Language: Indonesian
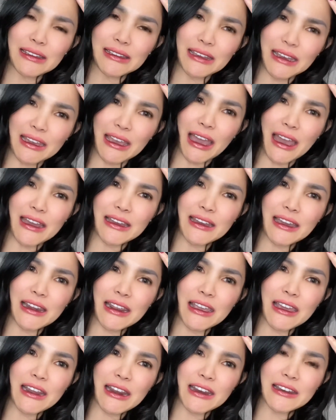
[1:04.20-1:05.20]
ya gak
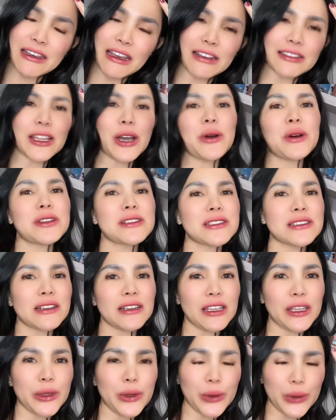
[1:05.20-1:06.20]
gara-gara dia ketahuan
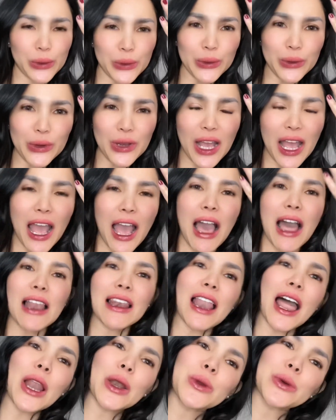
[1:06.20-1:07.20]
selingkuh
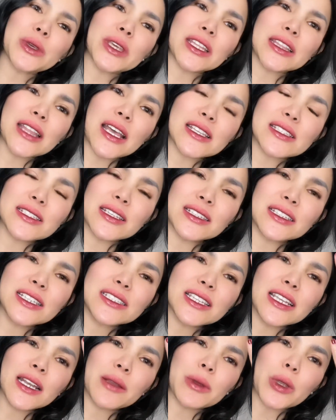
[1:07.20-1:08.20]
lalu kita jadi eh,
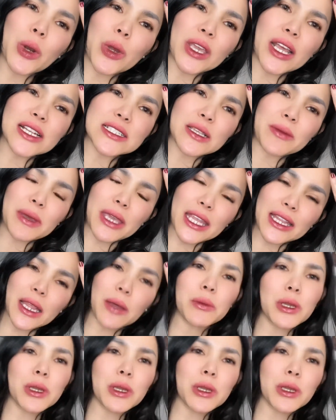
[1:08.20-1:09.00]
jadi lebih royal sama kita